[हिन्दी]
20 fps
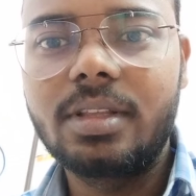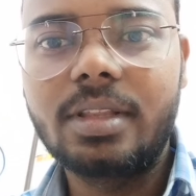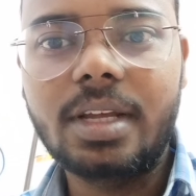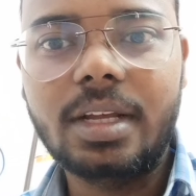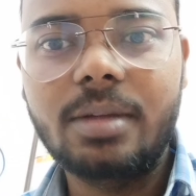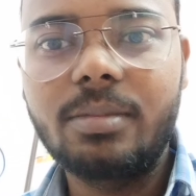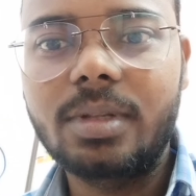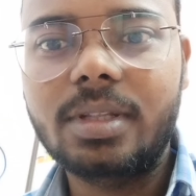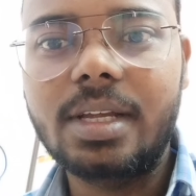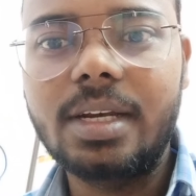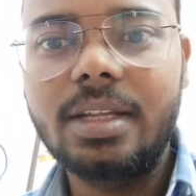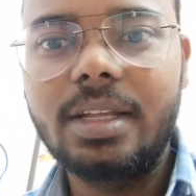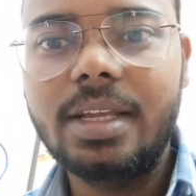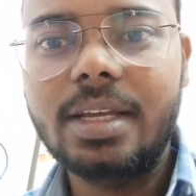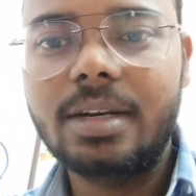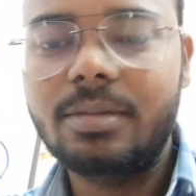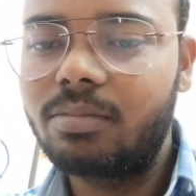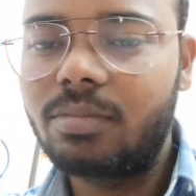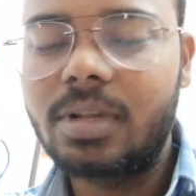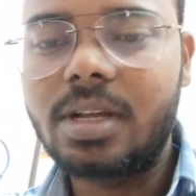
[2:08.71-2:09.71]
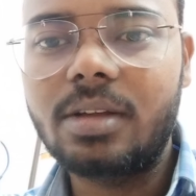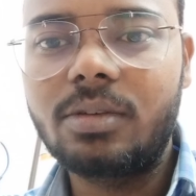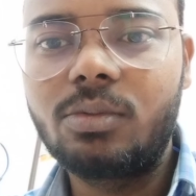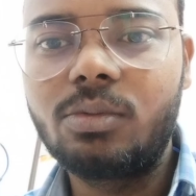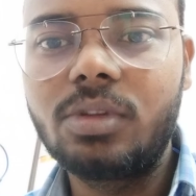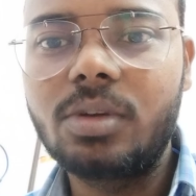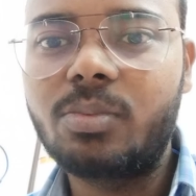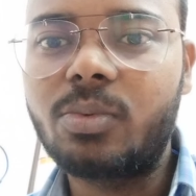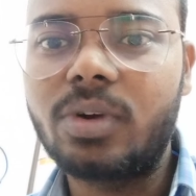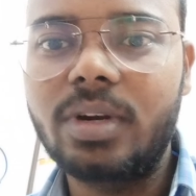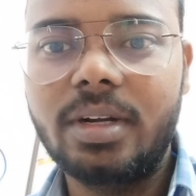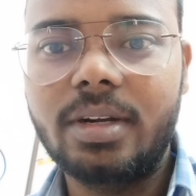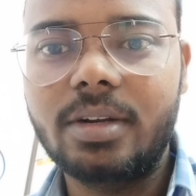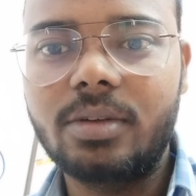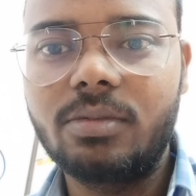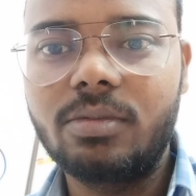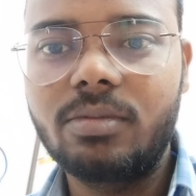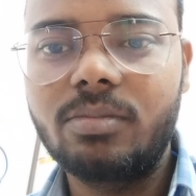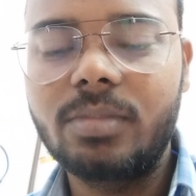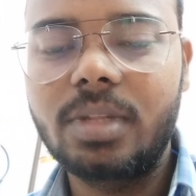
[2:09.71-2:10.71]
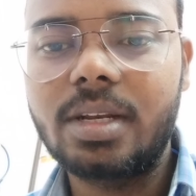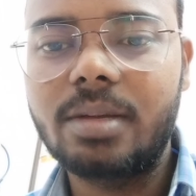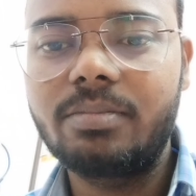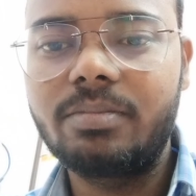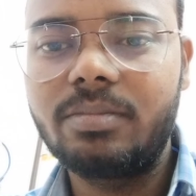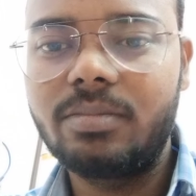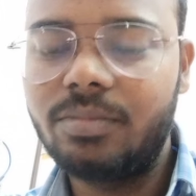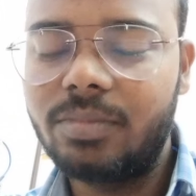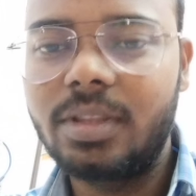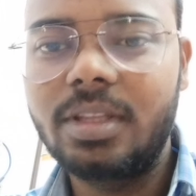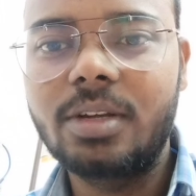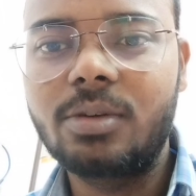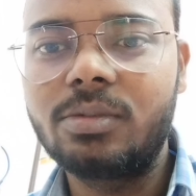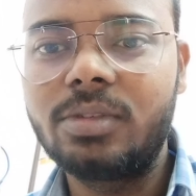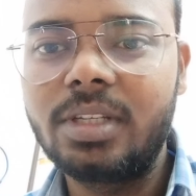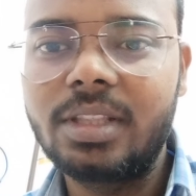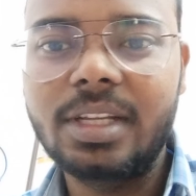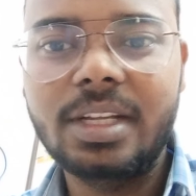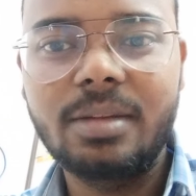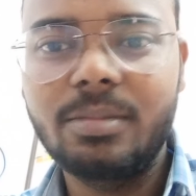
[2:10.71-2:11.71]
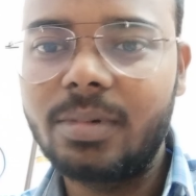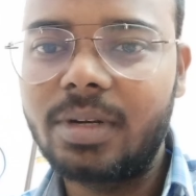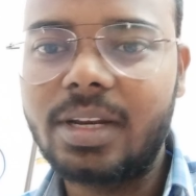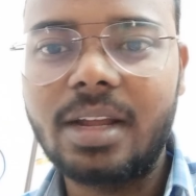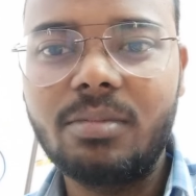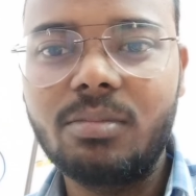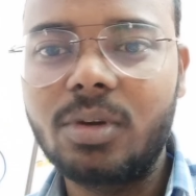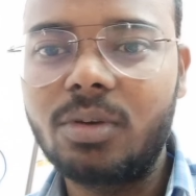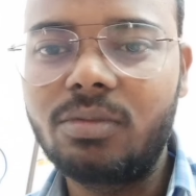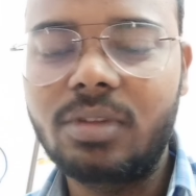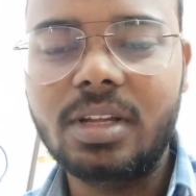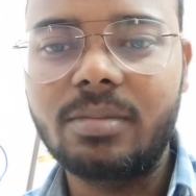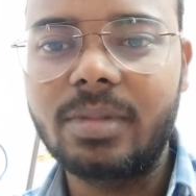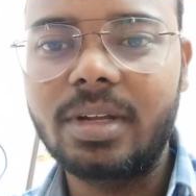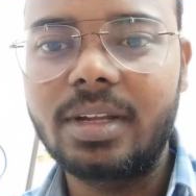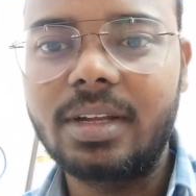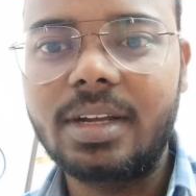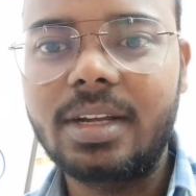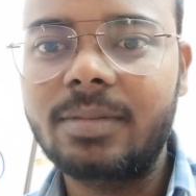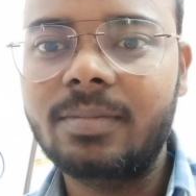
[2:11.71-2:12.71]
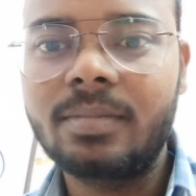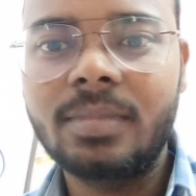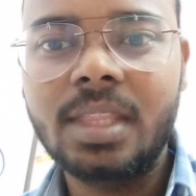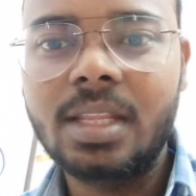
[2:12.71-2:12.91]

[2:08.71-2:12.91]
ताकि बस खाली यार टू द पॉइंट रहो मतलब देखो ज़िंदगी में टाइम बहुत कम है हाँ